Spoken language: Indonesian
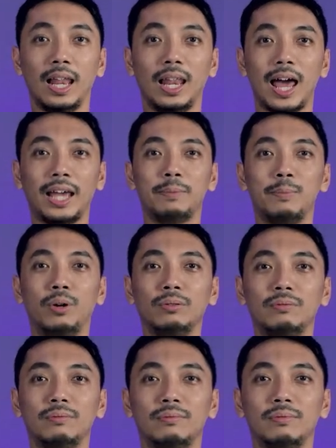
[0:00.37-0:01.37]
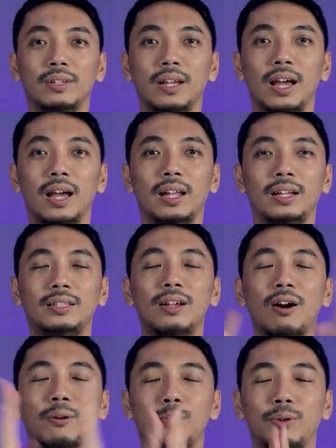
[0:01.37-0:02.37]
light mode,
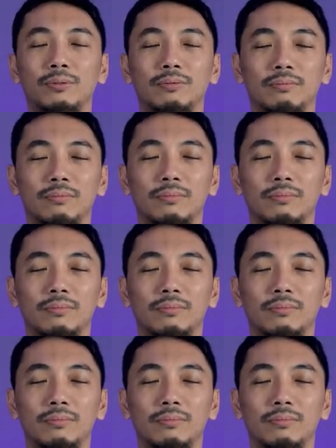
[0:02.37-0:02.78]
dark mode.